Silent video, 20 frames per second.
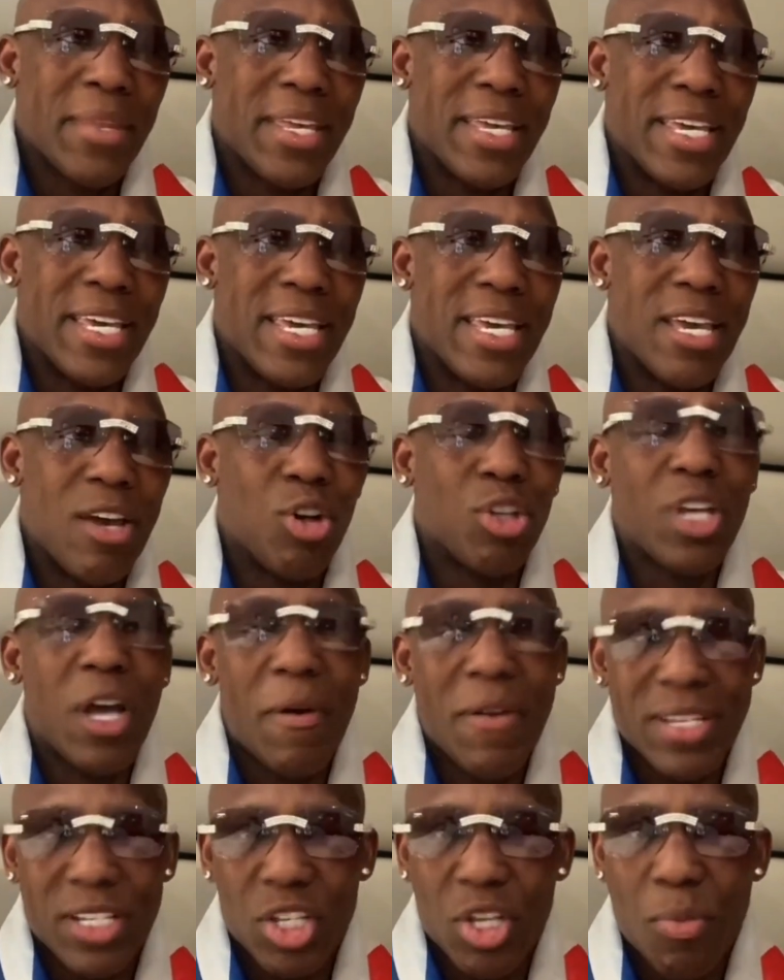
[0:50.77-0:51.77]
Y
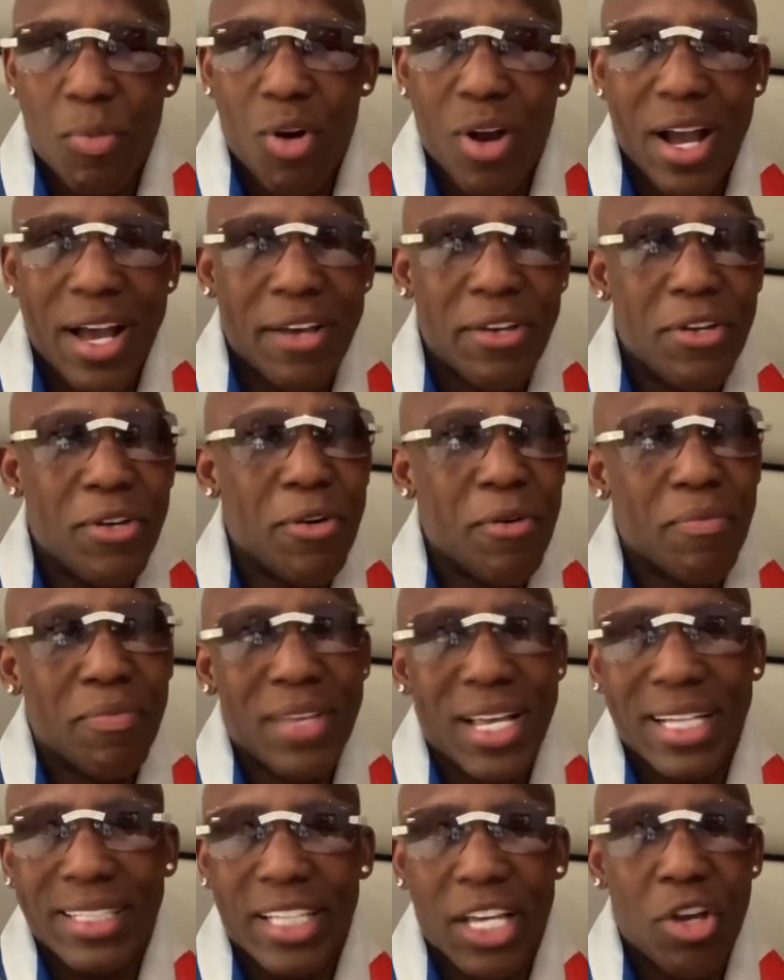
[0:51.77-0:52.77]
otra vez no hemos caído,
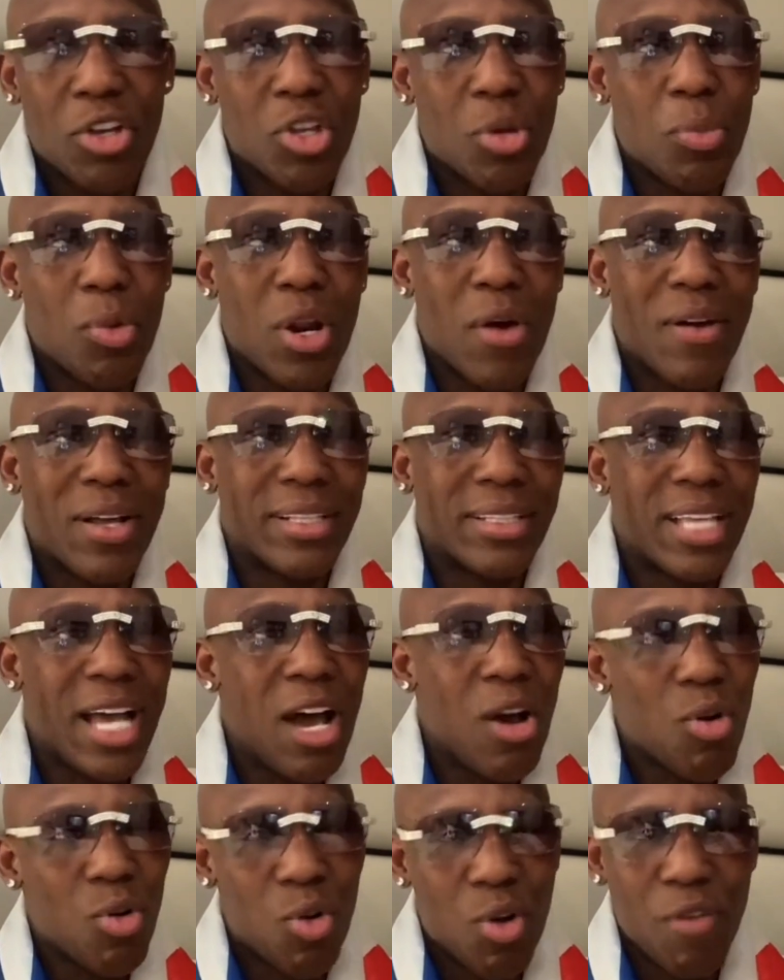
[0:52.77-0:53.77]
gracias a Dios no hemos
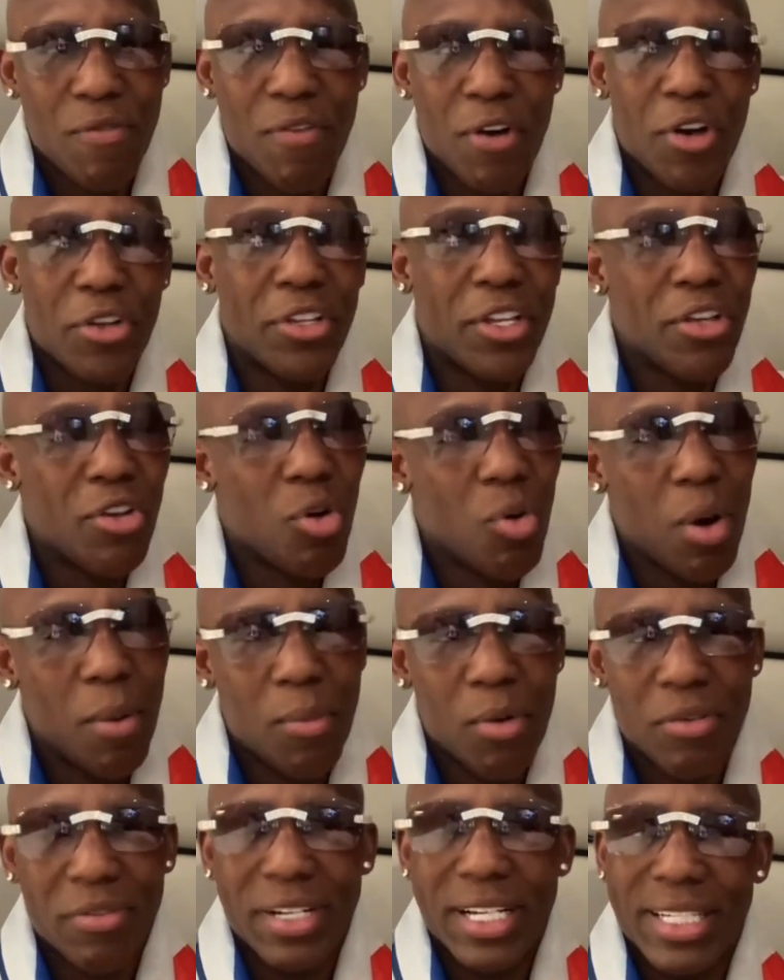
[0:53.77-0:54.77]
levantado. Con el favor de Dios
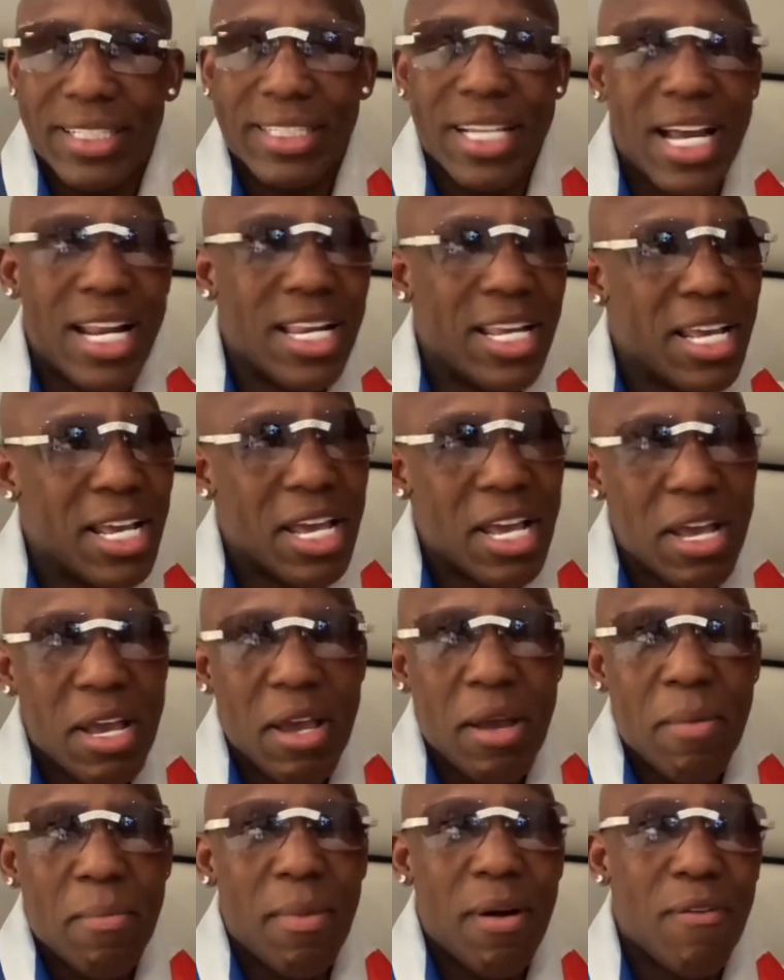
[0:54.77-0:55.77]
vamos a regresar
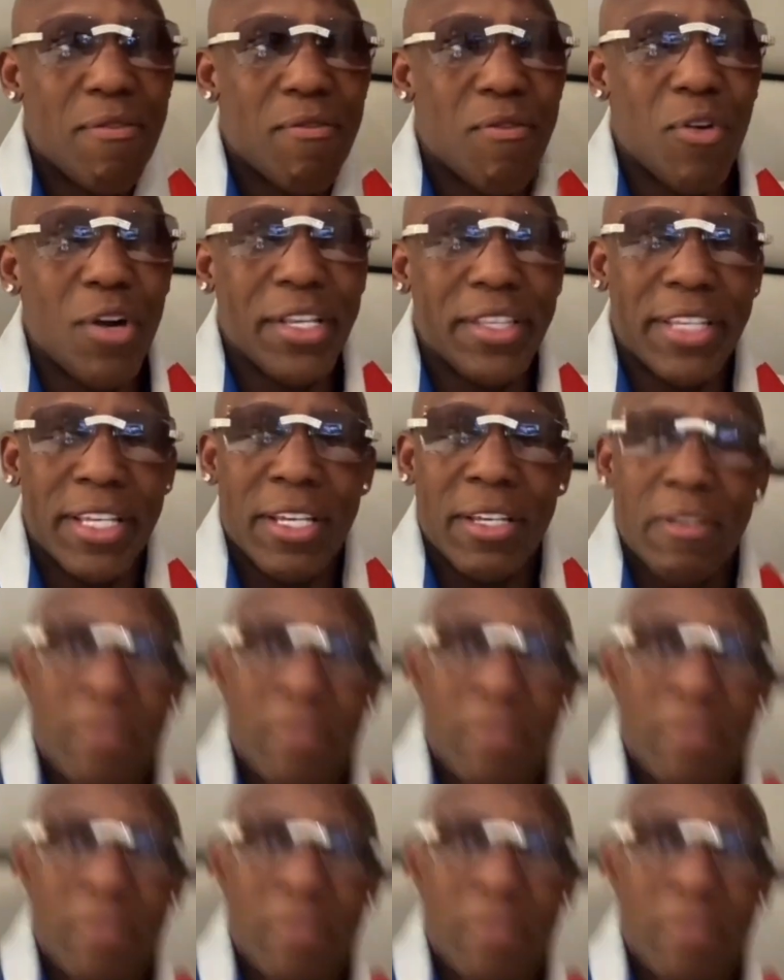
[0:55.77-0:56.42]
más fuerte.